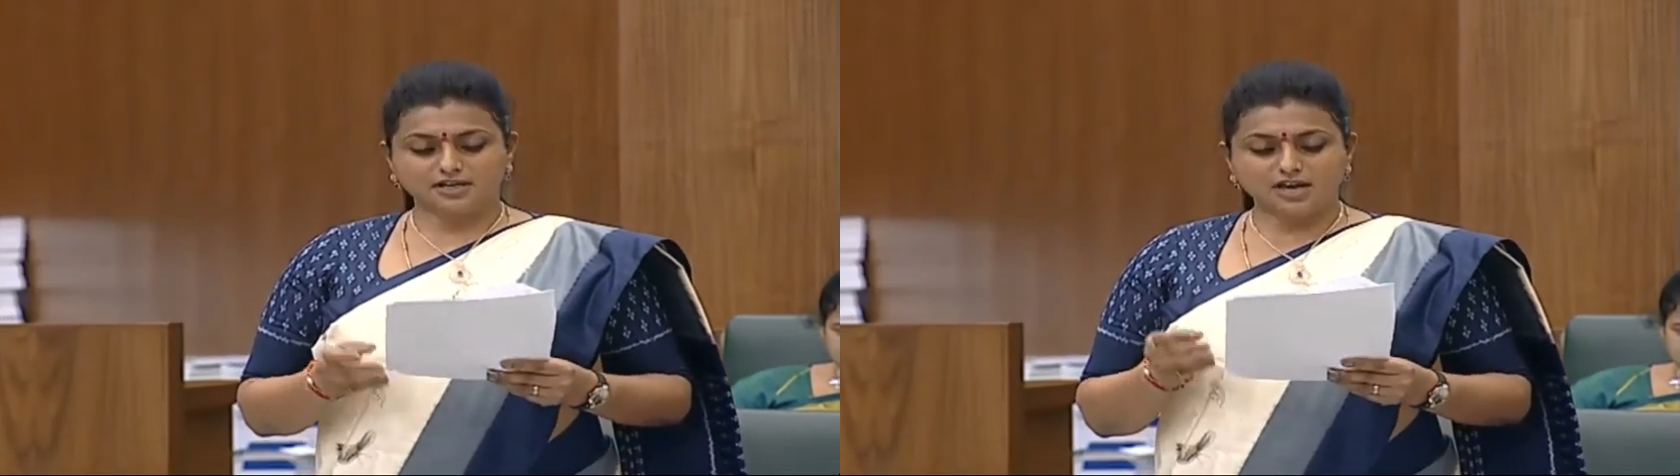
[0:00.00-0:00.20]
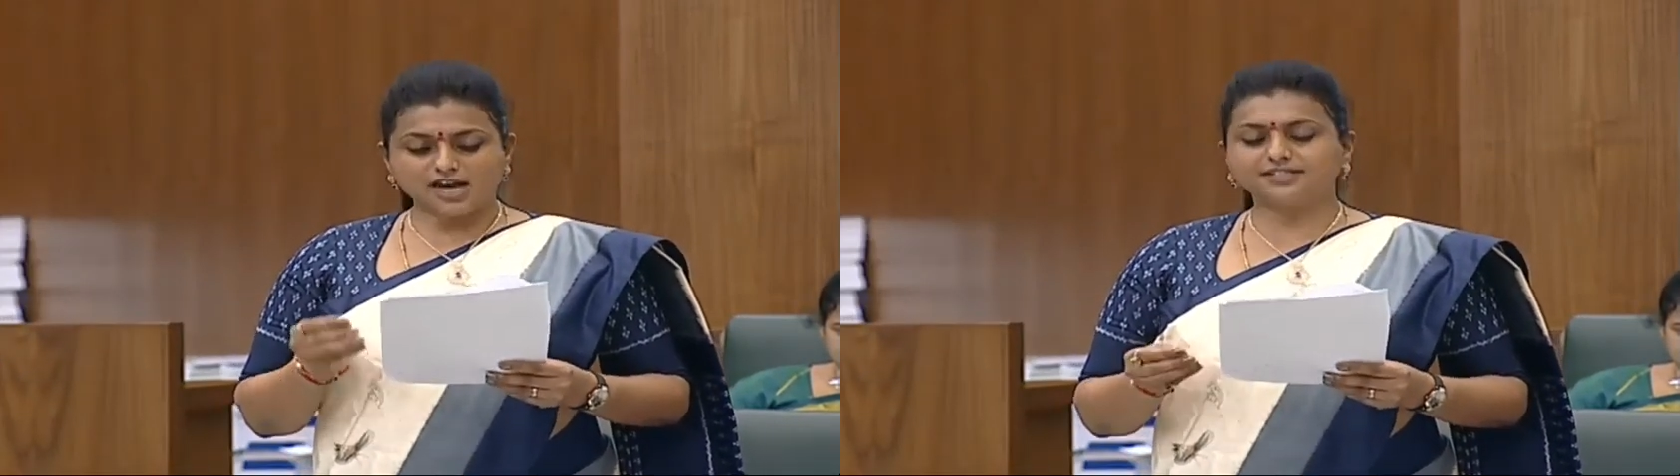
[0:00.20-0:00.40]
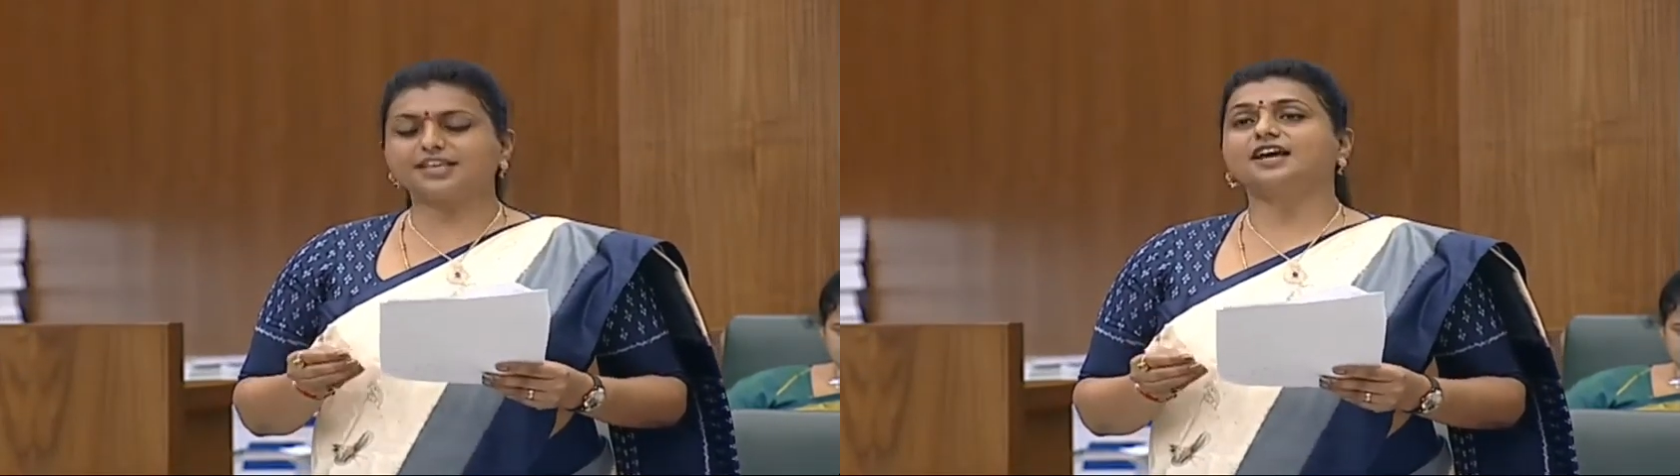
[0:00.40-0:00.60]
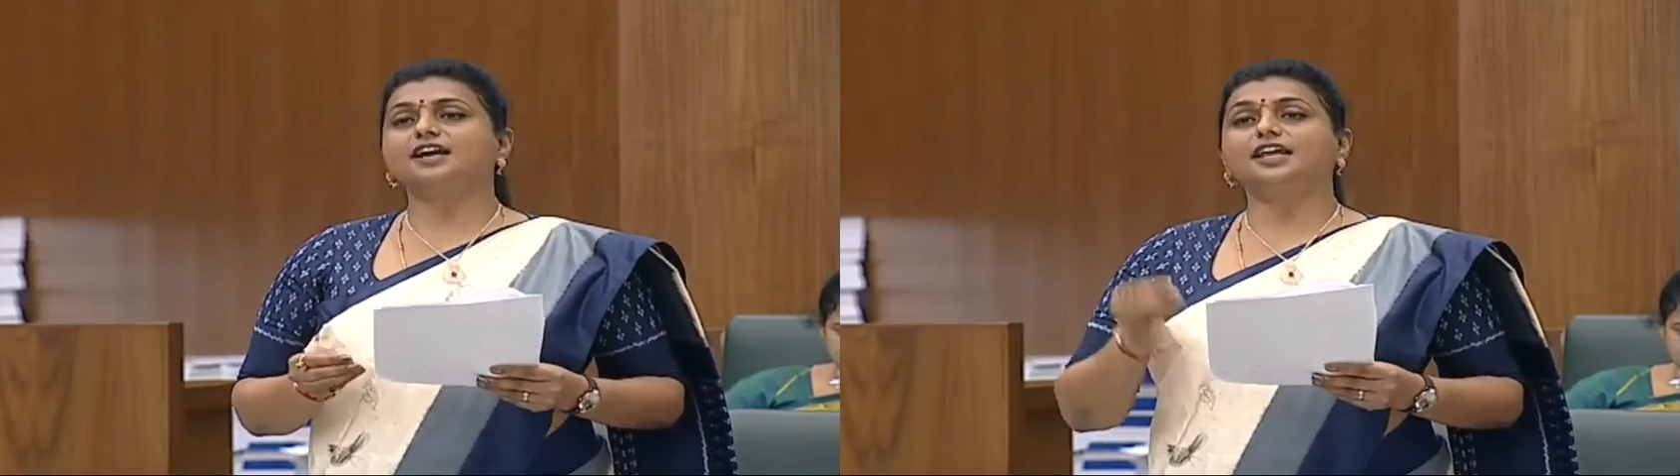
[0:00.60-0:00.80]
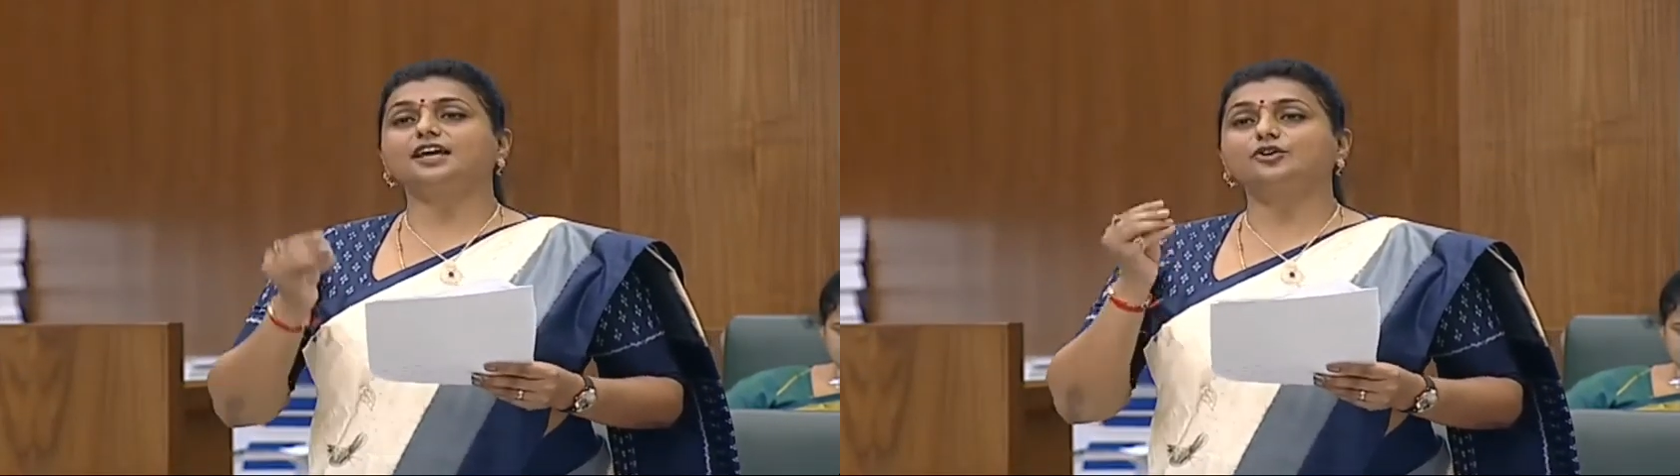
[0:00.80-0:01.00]
గాడ్సే
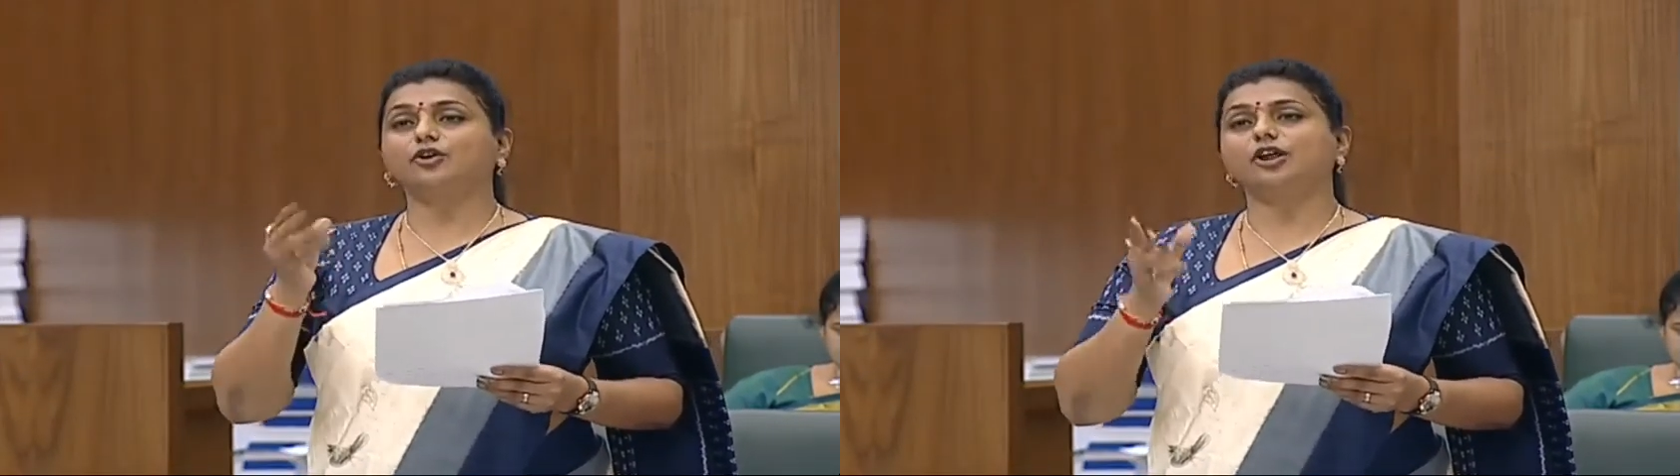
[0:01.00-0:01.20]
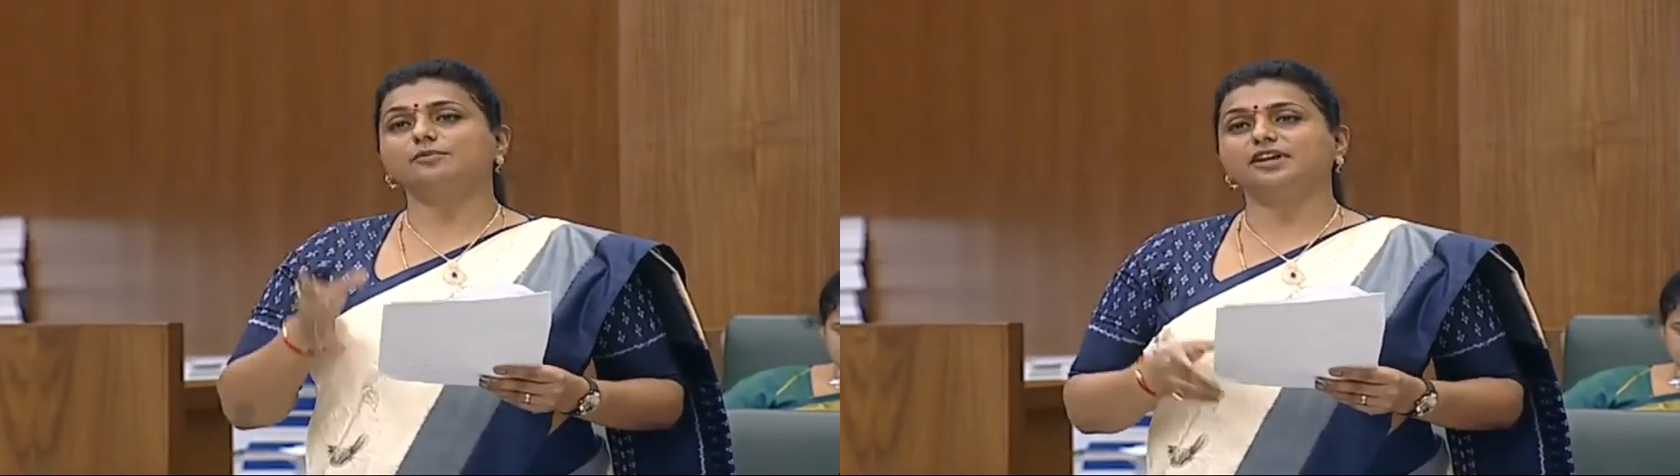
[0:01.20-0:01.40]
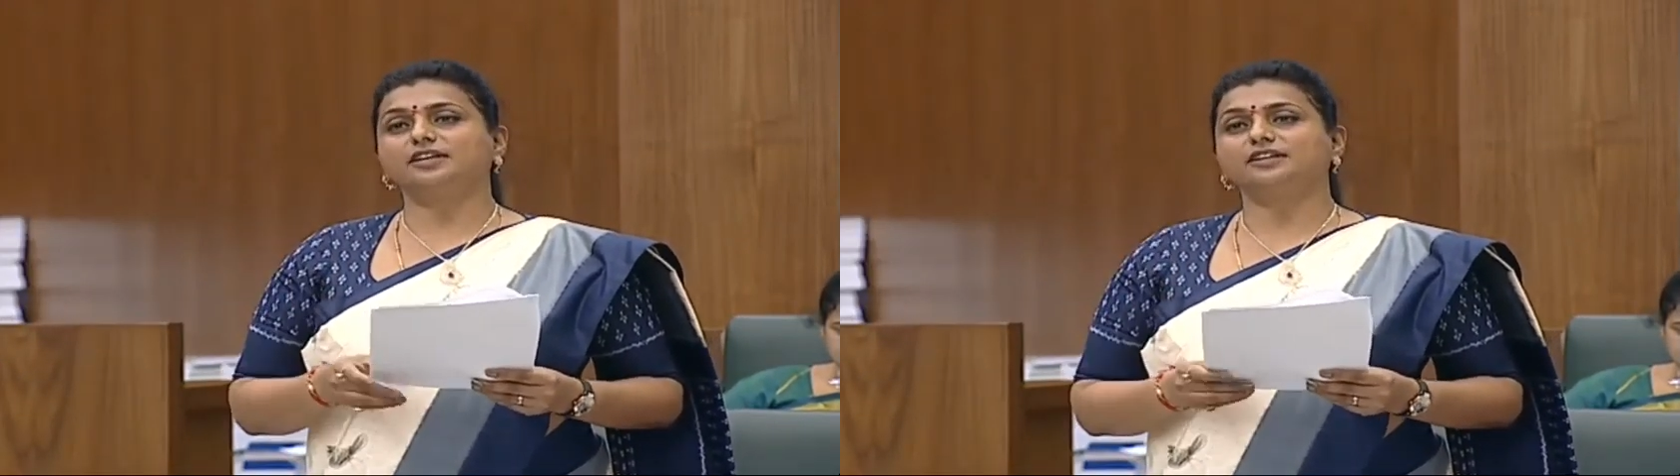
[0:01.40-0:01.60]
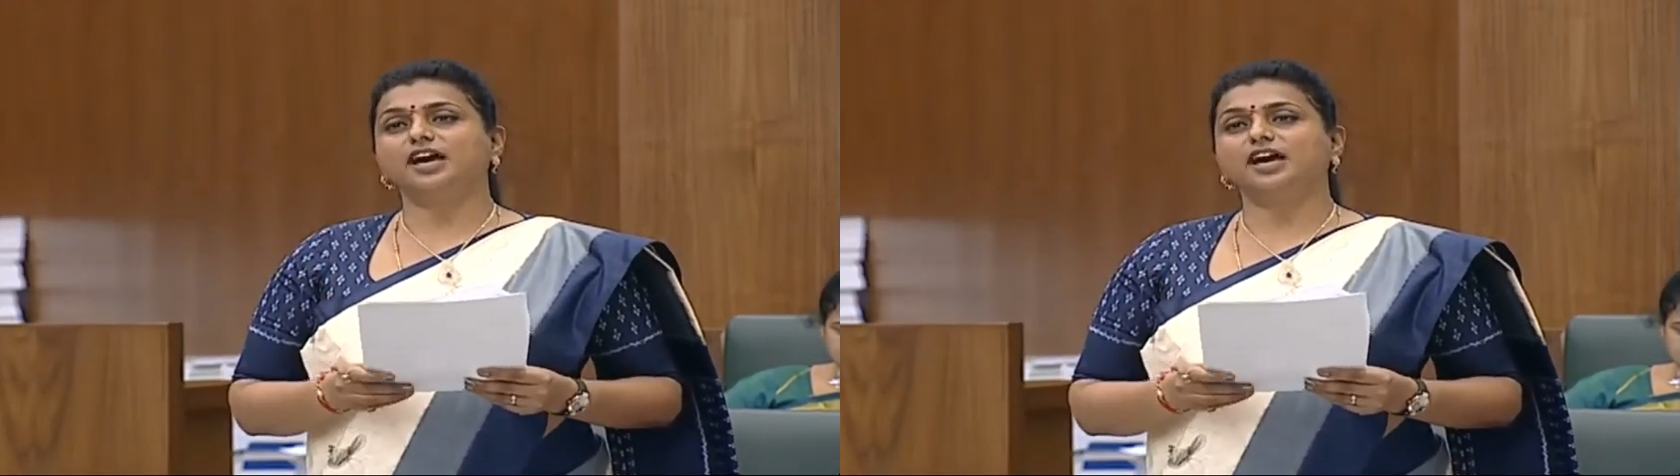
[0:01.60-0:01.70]
కంటే ఘోరమని